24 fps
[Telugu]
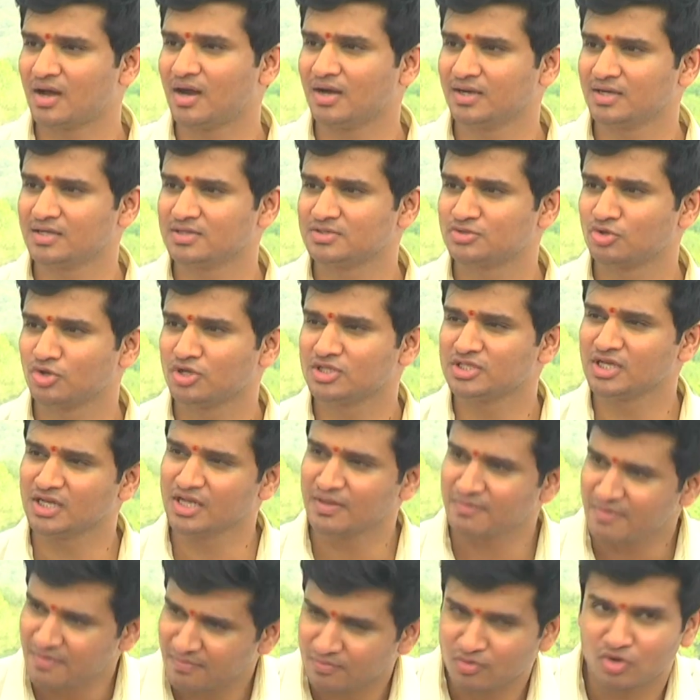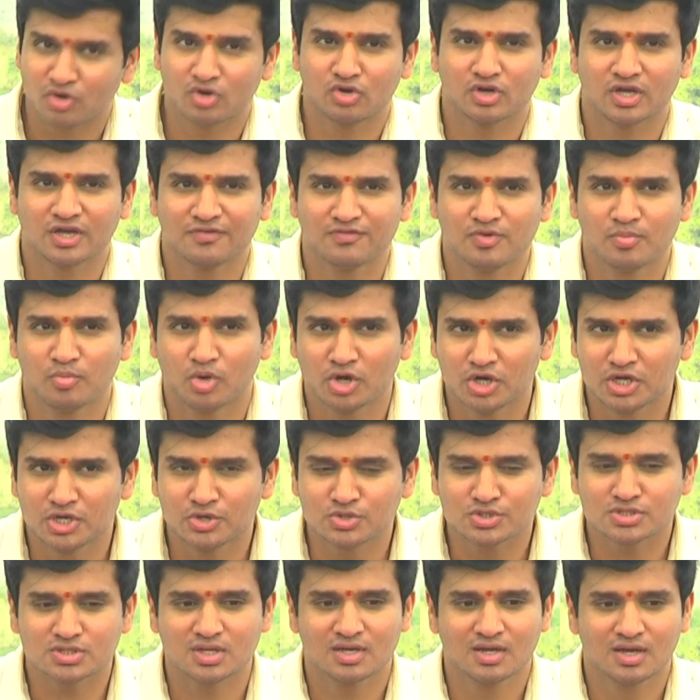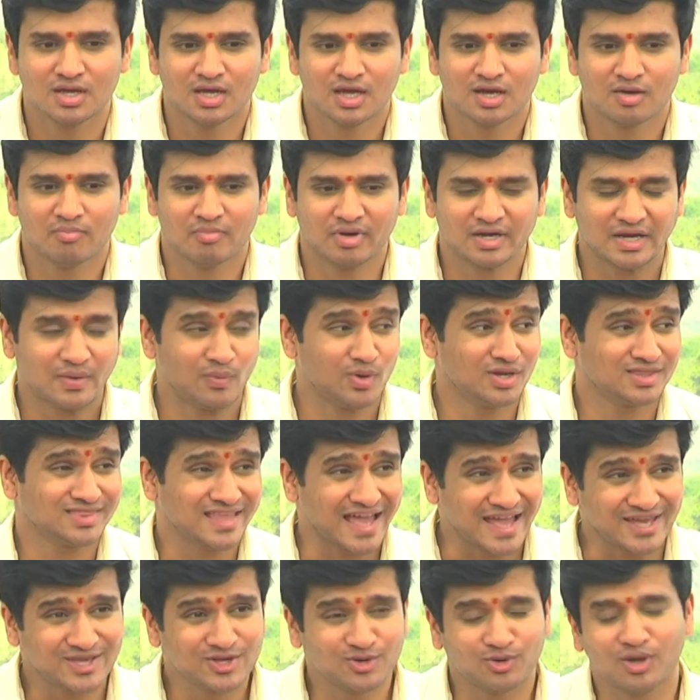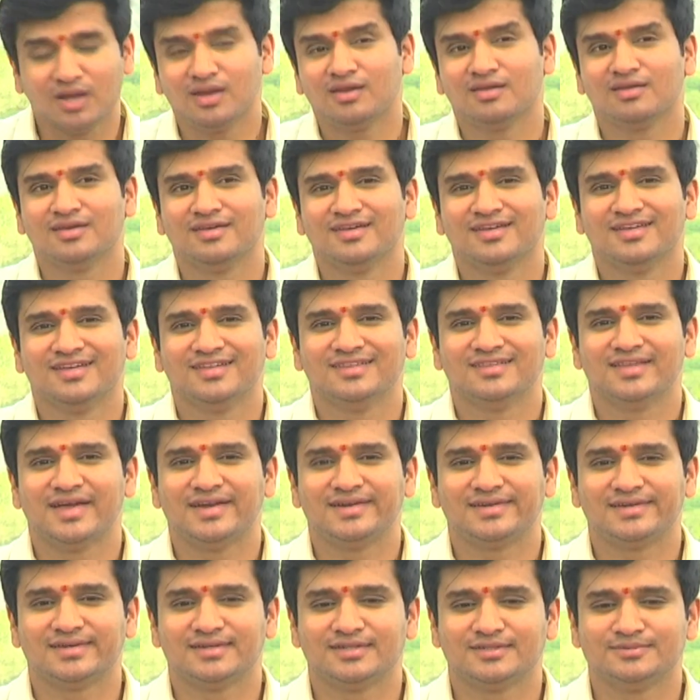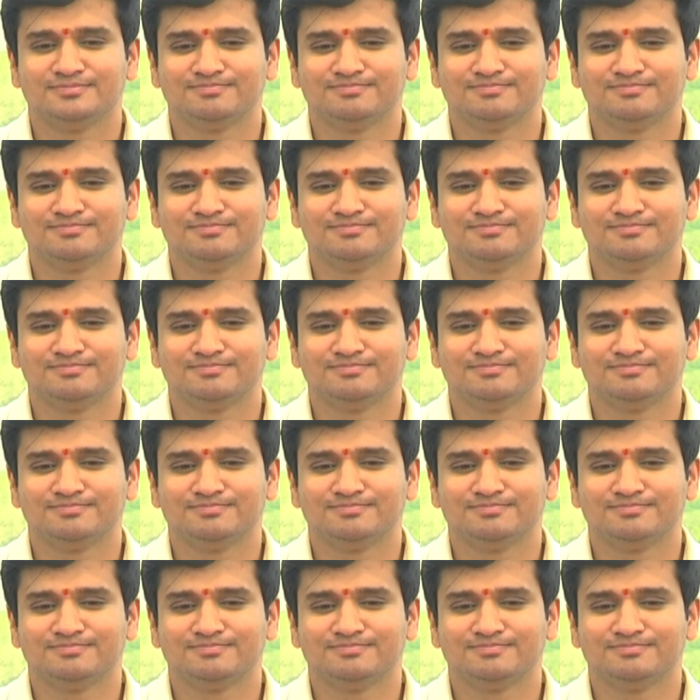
ఆర్టిస్ట్ గురించి అన్ని మేము గౌండ్ గివ్ యూ మోర్ న్యూస్ బట్ ఐ వాంట్ థ్యాంక్ యూ ఆల్ దట్